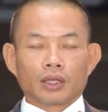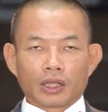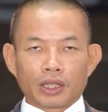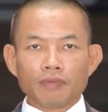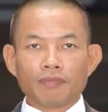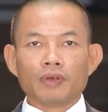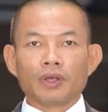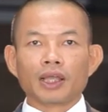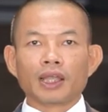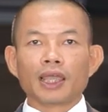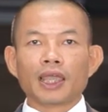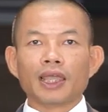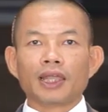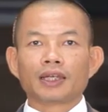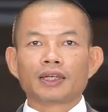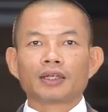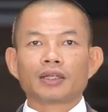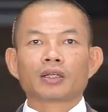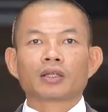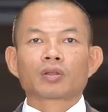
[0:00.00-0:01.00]
Give
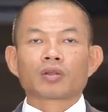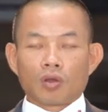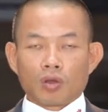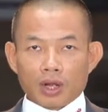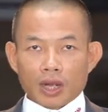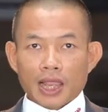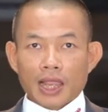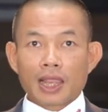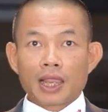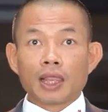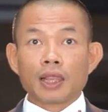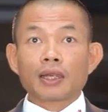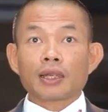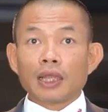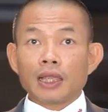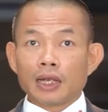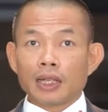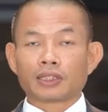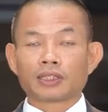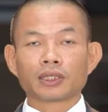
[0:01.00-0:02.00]
again có lẽ
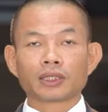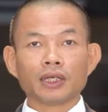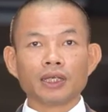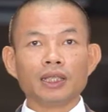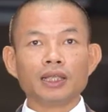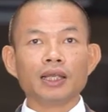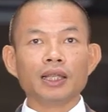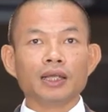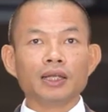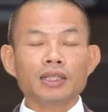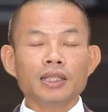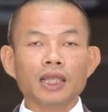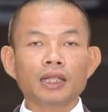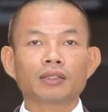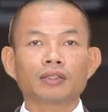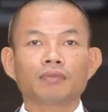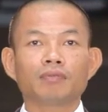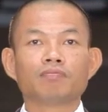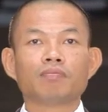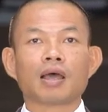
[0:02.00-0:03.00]
đây là triết lý lớn nhất
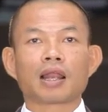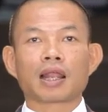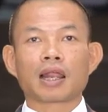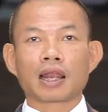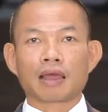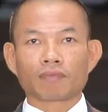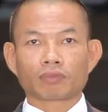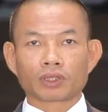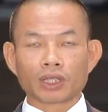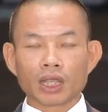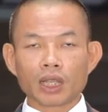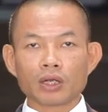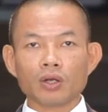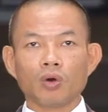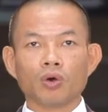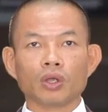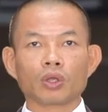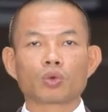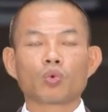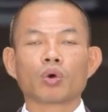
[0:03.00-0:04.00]
mà đã làm thay
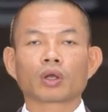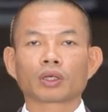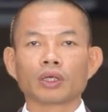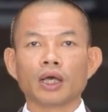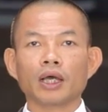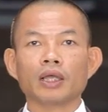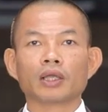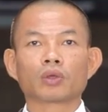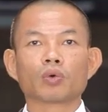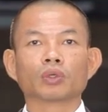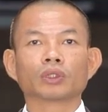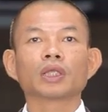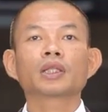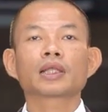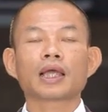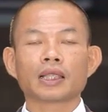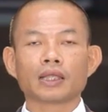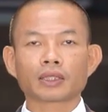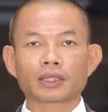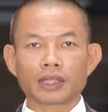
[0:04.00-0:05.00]
đổi cuộc đời của tất
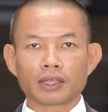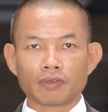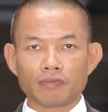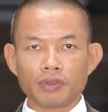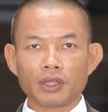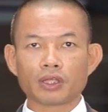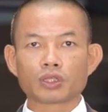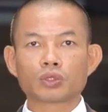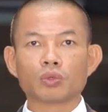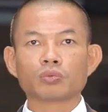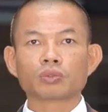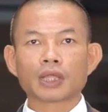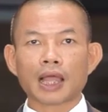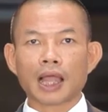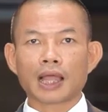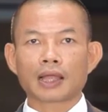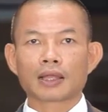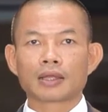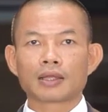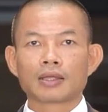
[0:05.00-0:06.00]
cả những thành viên chúng
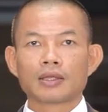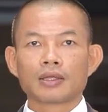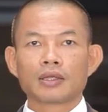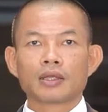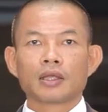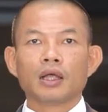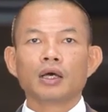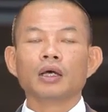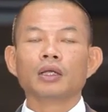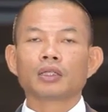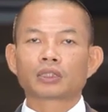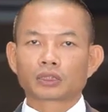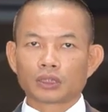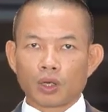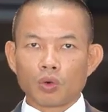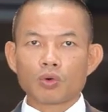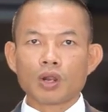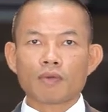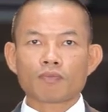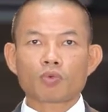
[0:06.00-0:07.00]
ta. Hơn
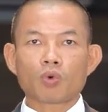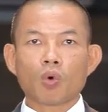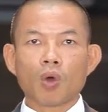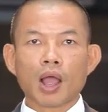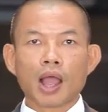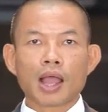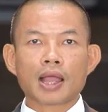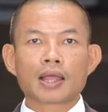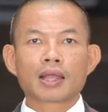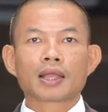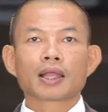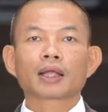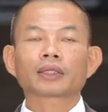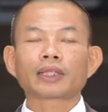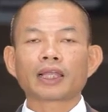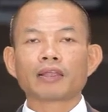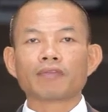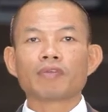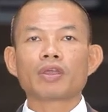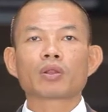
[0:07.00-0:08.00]
6 năm qua, các
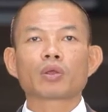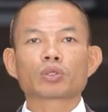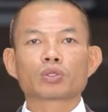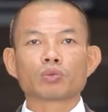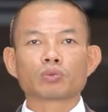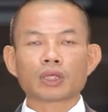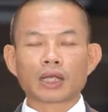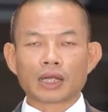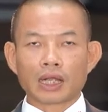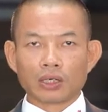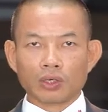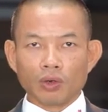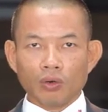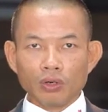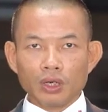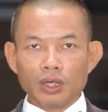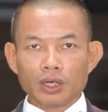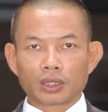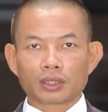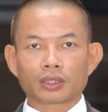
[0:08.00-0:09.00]
thành viên của chúng ta đã
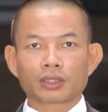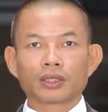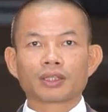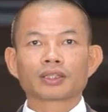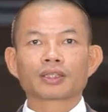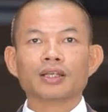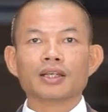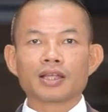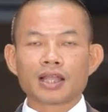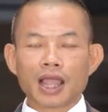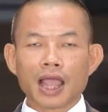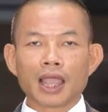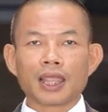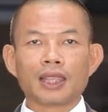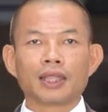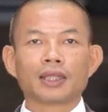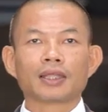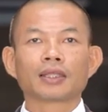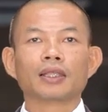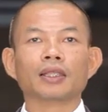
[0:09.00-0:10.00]
nỗ lực từng
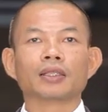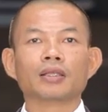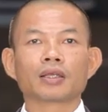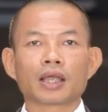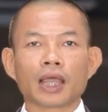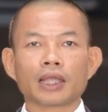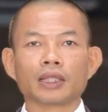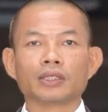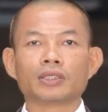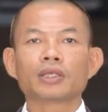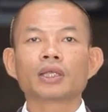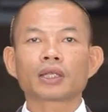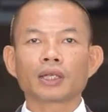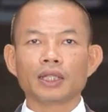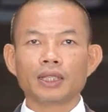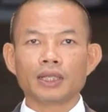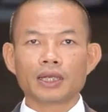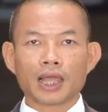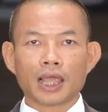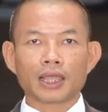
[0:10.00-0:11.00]
ngày để thực hành triết
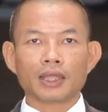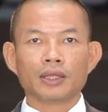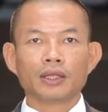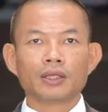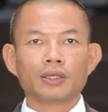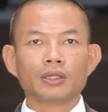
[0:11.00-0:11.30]
lý này,